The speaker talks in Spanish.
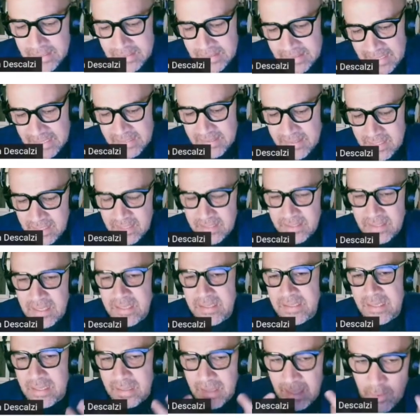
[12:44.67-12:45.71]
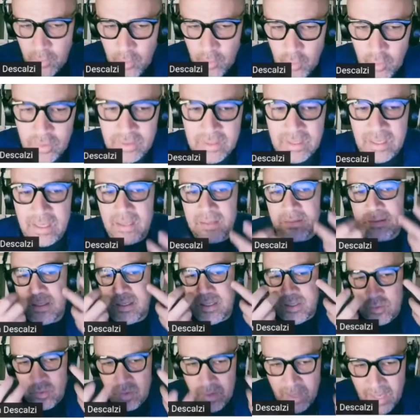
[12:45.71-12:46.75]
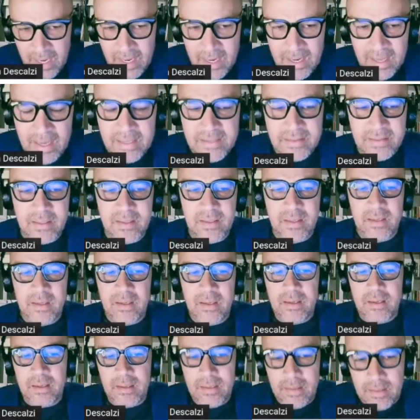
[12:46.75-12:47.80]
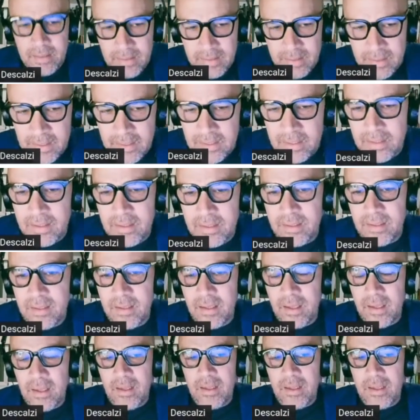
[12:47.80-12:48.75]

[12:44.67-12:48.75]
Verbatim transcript: si estás triste se te nota, tienes ojeras y,